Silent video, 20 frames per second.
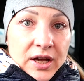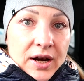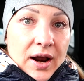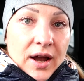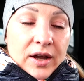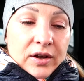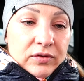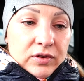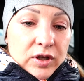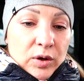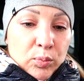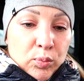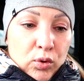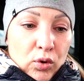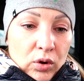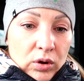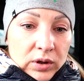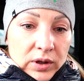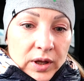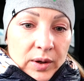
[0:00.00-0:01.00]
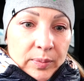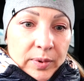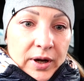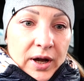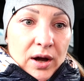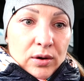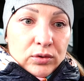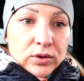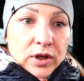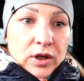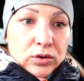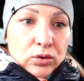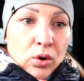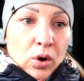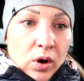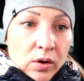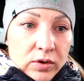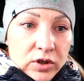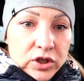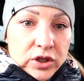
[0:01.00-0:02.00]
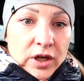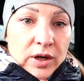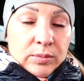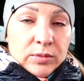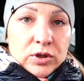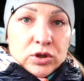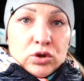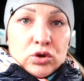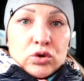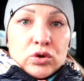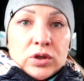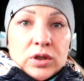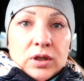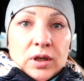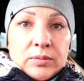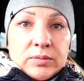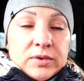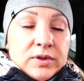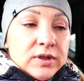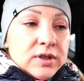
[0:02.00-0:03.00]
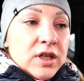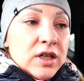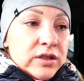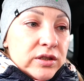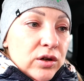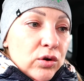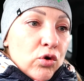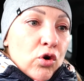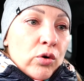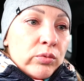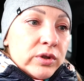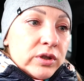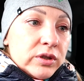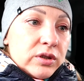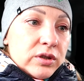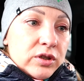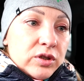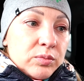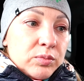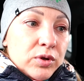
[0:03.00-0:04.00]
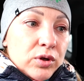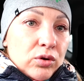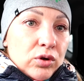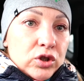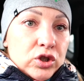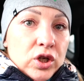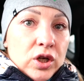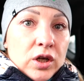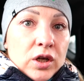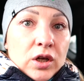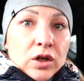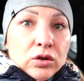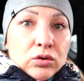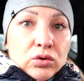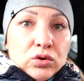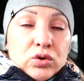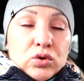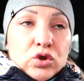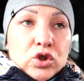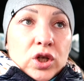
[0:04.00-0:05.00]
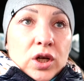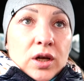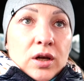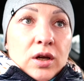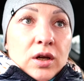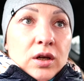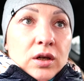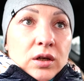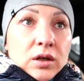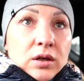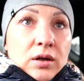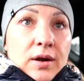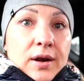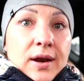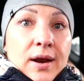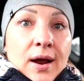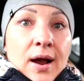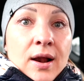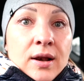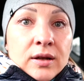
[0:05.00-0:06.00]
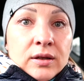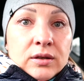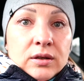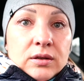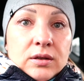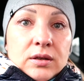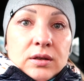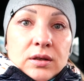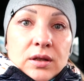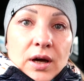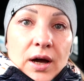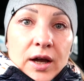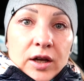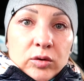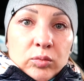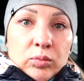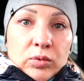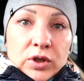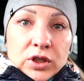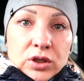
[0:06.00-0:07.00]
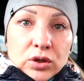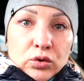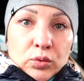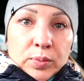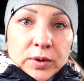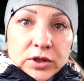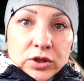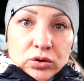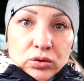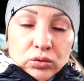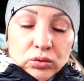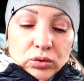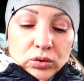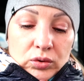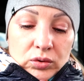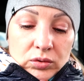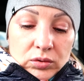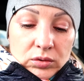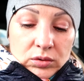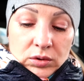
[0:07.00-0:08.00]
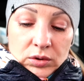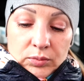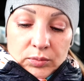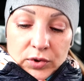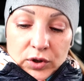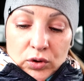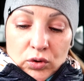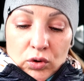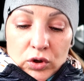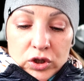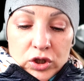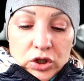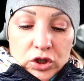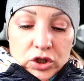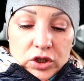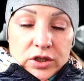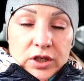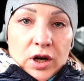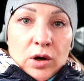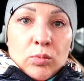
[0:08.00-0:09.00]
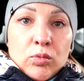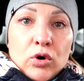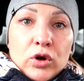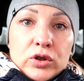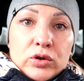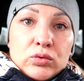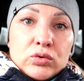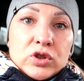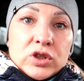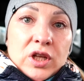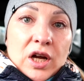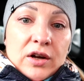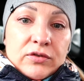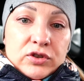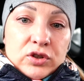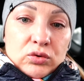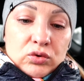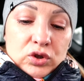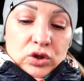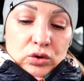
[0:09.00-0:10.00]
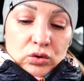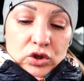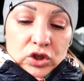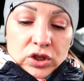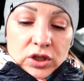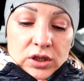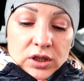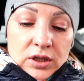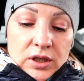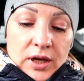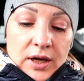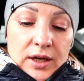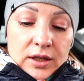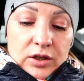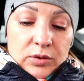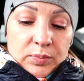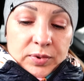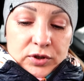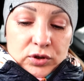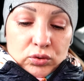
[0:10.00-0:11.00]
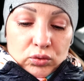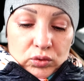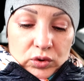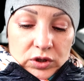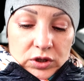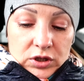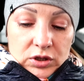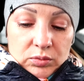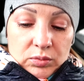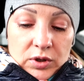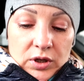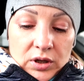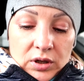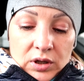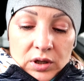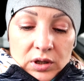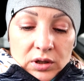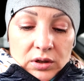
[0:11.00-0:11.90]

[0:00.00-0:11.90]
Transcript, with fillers: вся раковина полная, пока вот готовишь там, еще что-то там с детской комнаты соберешь. То есть уже реально надоедает мыть эту посуду. Приходишь с работы уставший, уже точно не до этой посуды тебе.